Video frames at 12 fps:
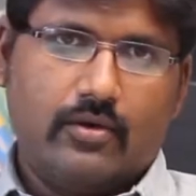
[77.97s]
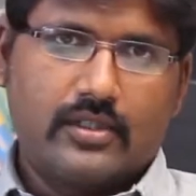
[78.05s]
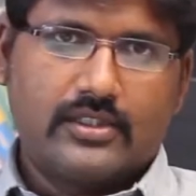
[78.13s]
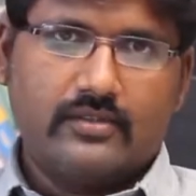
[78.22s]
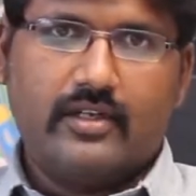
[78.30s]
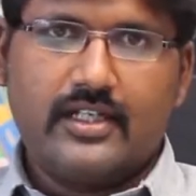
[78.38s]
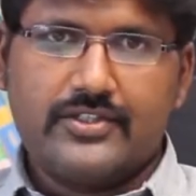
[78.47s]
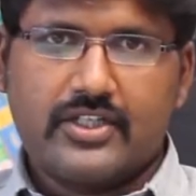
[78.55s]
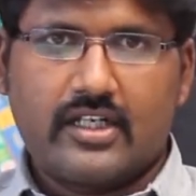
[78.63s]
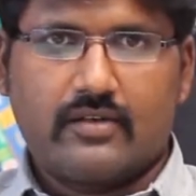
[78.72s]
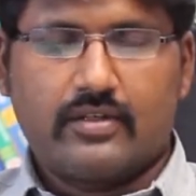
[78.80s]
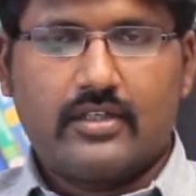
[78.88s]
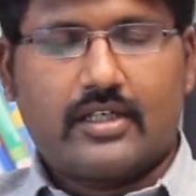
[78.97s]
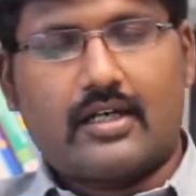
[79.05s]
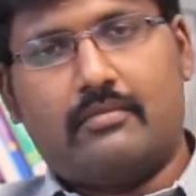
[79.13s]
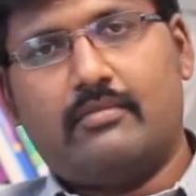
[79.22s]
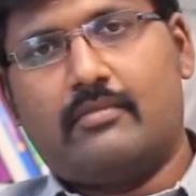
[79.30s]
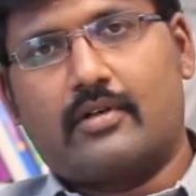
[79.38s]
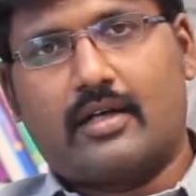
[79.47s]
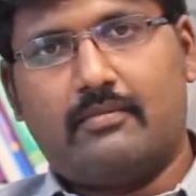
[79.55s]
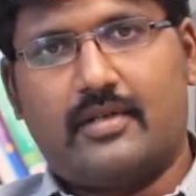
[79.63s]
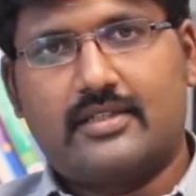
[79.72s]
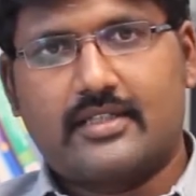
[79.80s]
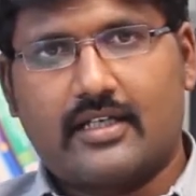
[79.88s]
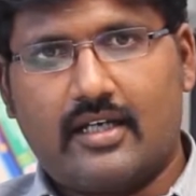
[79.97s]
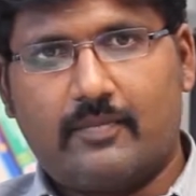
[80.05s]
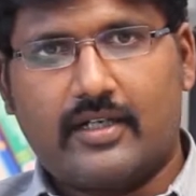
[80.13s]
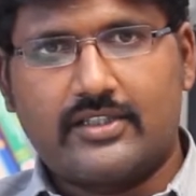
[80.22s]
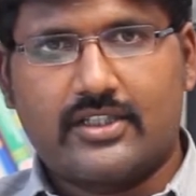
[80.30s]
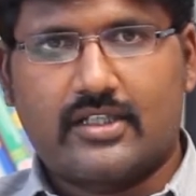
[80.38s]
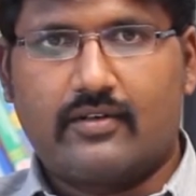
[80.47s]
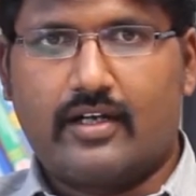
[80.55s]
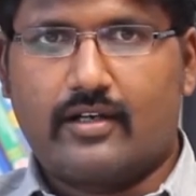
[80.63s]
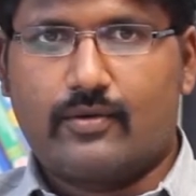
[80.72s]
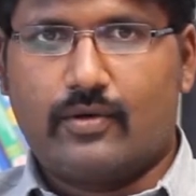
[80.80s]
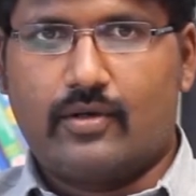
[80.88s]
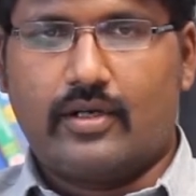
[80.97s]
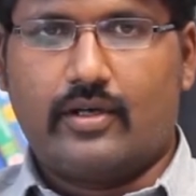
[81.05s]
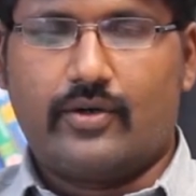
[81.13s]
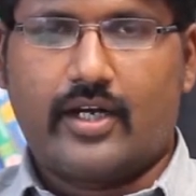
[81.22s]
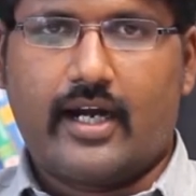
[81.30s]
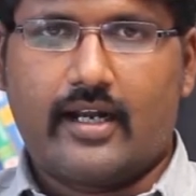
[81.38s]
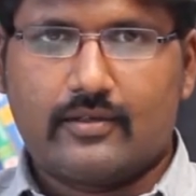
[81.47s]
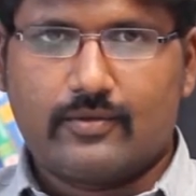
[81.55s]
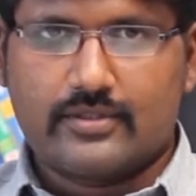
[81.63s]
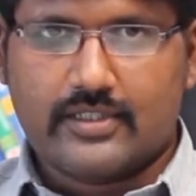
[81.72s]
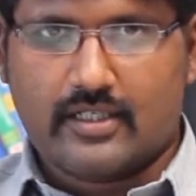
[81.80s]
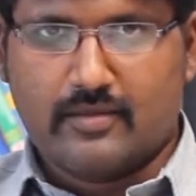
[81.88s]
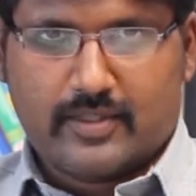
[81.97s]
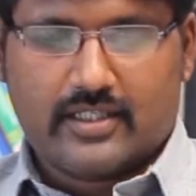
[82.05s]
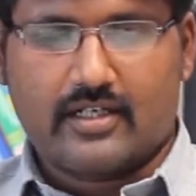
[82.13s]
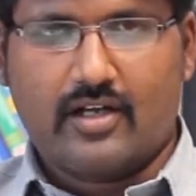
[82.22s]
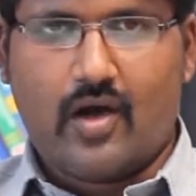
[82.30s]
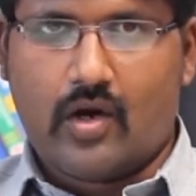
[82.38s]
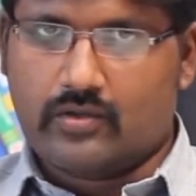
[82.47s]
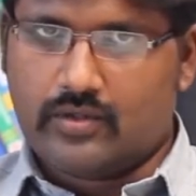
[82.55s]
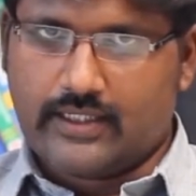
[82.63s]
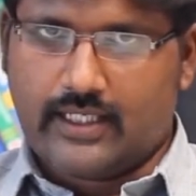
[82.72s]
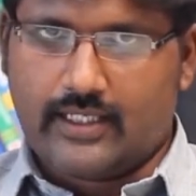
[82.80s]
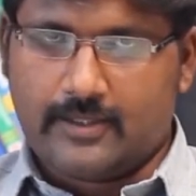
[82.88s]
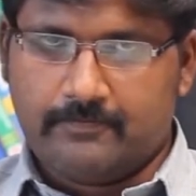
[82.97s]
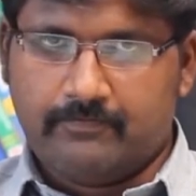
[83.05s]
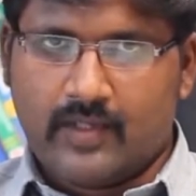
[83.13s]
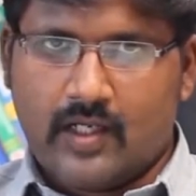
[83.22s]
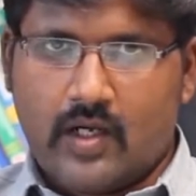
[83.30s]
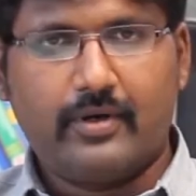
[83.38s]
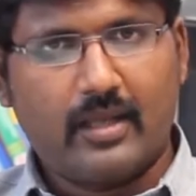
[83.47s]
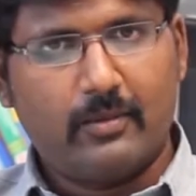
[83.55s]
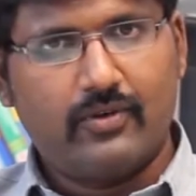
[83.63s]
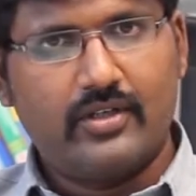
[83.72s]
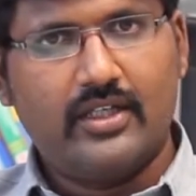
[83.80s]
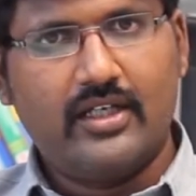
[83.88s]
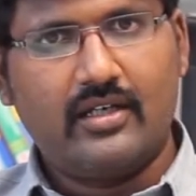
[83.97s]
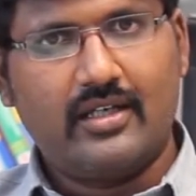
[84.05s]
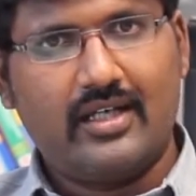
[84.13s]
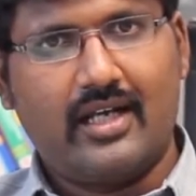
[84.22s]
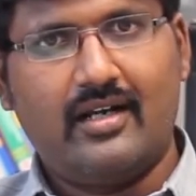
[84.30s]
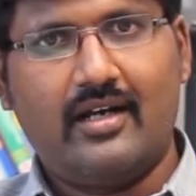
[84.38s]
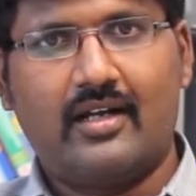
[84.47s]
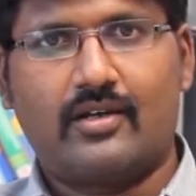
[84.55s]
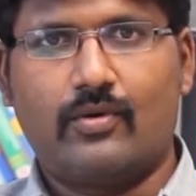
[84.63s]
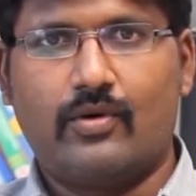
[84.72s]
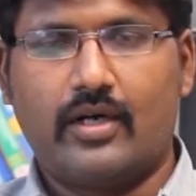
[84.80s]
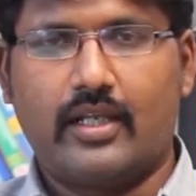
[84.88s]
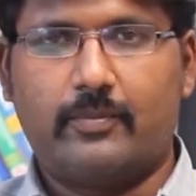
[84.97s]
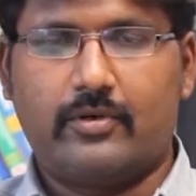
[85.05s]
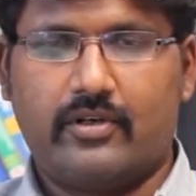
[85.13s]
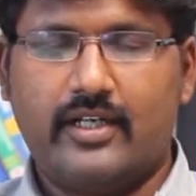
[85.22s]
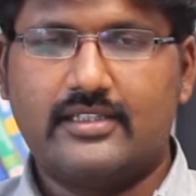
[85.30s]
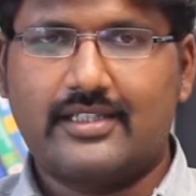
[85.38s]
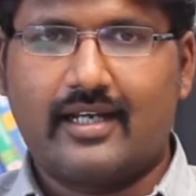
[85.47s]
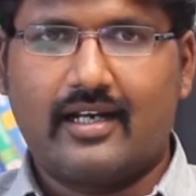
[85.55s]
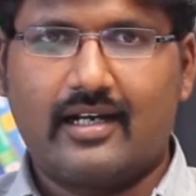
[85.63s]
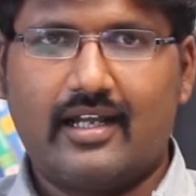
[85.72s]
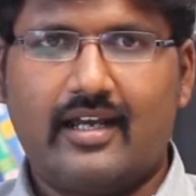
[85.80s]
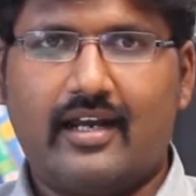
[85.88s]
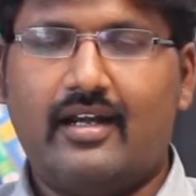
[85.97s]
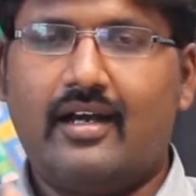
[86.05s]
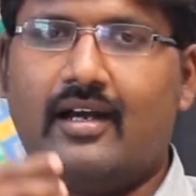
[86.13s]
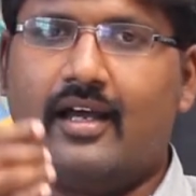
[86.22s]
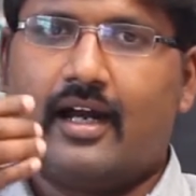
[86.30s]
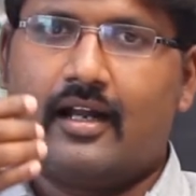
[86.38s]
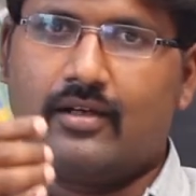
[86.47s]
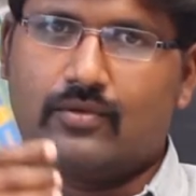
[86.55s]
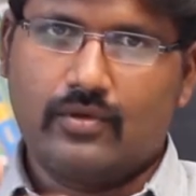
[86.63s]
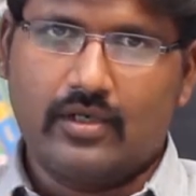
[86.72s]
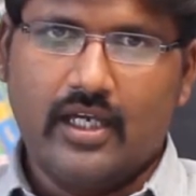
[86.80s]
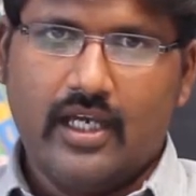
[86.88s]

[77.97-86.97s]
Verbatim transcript: ஒரு சிவில் இன்ஜினியர் வந்து கம் கம்பல்சரியாக படிச்சிருக்க வேண்டிய கோ ஒரு ஆடான் கோர்ஸ் என்னென்னு பார்த்தீங்கன்னா ஆட்டோ கேட் இப்போ நம்ம வந்து என்னென்ன கோ இப்போ டிசைனிங்கில் என்னென்ன ஆடான் கோ